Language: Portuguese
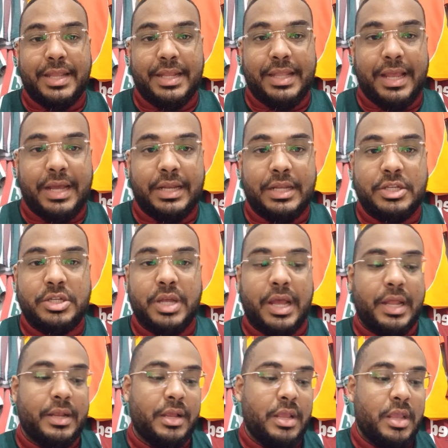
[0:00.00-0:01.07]
dentro da grande
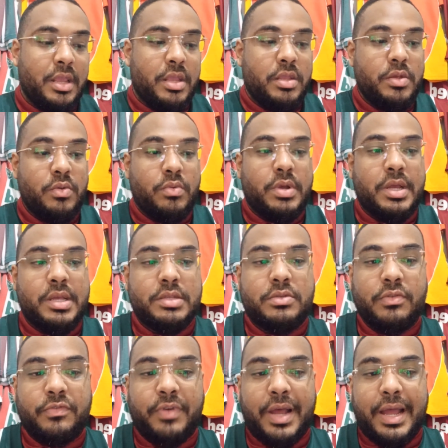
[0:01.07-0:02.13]
área, e o
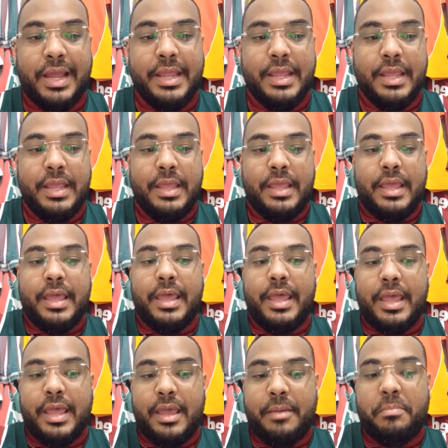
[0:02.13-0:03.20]
Ganso vai,
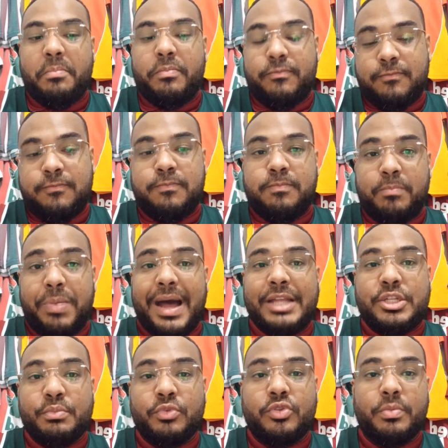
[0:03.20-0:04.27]
é,
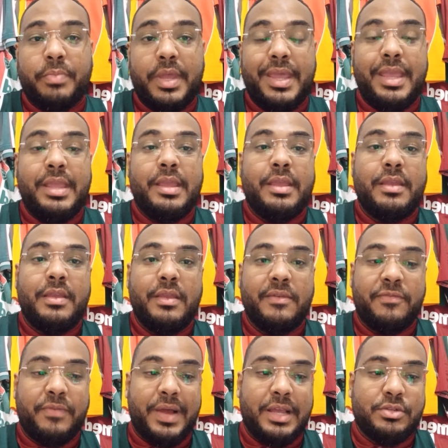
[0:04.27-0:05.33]
bate muito bem e
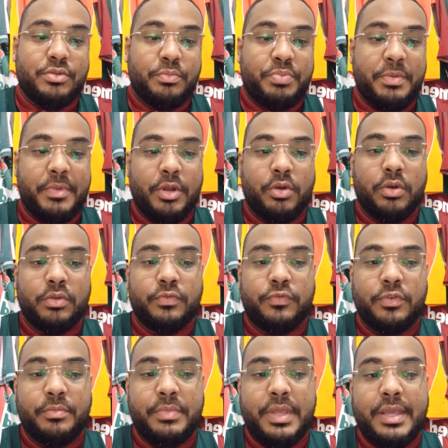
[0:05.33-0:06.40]
faz o primeiro gol do
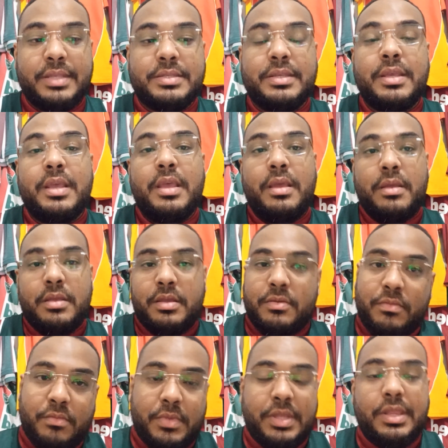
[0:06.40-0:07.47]
Fluminense,
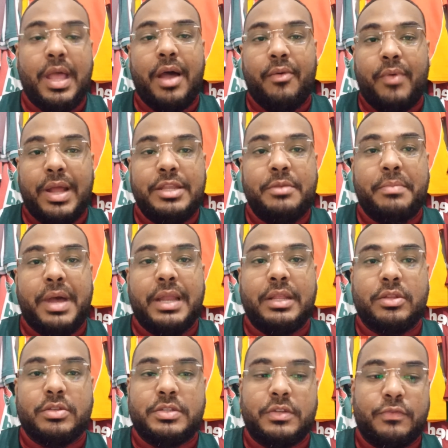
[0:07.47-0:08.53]
que dá um animar na
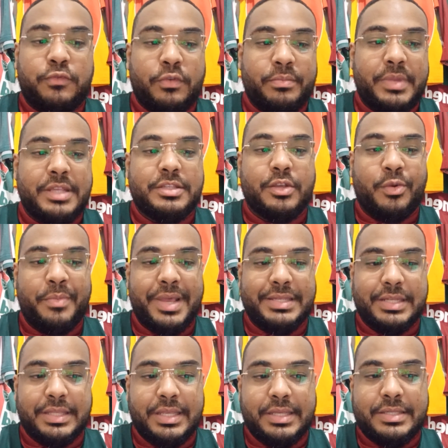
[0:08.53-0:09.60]
torcida do Fluminense, que
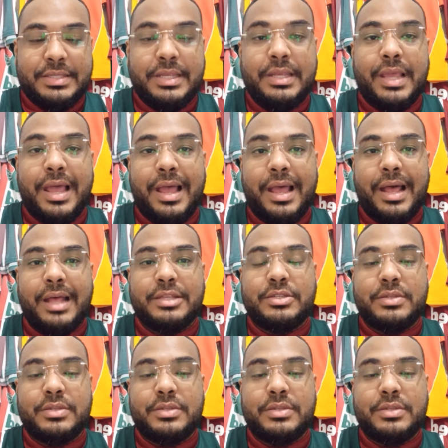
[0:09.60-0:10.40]
começa a, a,